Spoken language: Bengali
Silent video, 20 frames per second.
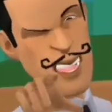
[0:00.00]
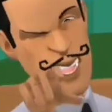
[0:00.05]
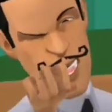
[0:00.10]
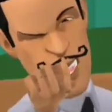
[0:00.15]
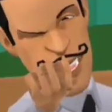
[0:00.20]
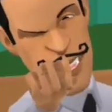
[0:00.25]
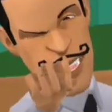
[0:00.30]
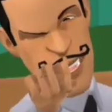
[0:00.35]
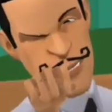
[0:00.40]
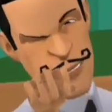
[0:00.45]
তো
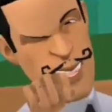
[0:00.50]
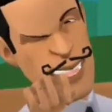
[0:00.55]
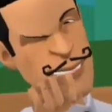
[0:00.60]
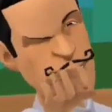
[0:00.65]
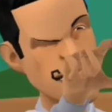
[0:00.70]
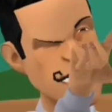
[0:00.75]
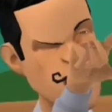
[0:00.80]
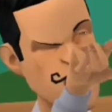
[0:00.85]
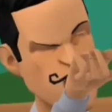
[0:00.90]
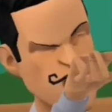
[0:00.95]
আগেই
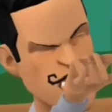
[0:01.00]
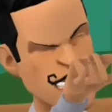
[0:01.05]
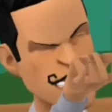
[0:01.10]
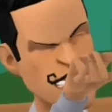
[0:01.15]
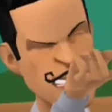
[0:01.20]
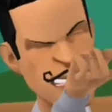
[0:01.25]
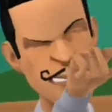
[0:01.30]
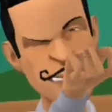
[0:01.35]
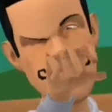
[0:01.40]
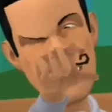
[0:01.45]
সাবধান
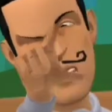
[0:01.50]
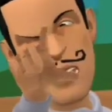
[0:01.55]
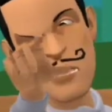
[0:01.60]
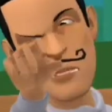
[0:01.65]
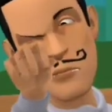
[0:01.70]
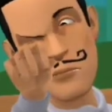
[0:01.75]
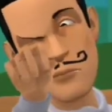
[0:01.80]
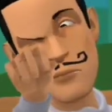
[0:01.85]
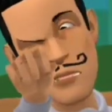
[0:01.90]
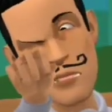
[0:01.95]
করছিলাম
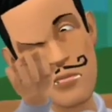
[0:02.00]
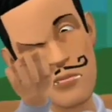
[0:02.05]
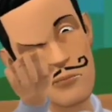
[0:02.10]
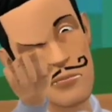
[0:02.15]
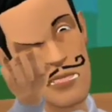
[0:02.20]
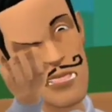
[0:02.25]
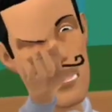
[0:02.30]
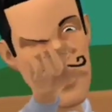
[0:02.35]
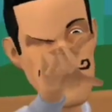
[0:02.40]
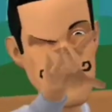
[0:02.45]

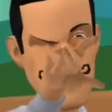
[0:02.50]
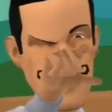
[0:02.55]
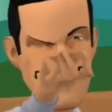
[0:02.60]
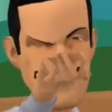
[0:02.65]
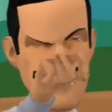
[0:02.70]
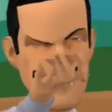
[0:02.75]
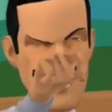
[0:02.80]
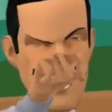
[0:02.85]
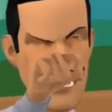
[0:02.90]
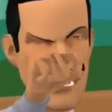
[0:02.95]
বলছিলাম
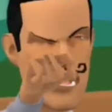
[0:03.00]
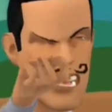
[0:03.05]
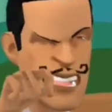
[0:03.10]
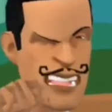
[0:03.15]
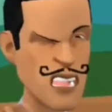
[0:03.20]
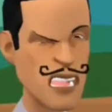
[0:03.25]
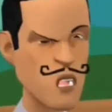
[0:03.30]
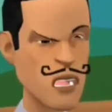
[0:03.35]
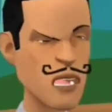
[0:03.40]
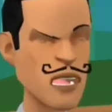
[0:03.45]
যে জুয়া
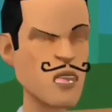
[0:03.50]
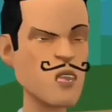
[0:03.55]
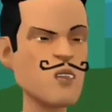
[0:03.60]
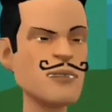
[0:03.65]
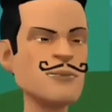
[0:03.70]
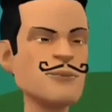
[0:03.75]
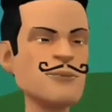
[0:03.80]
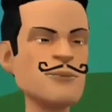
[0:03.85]
খেলা হারাম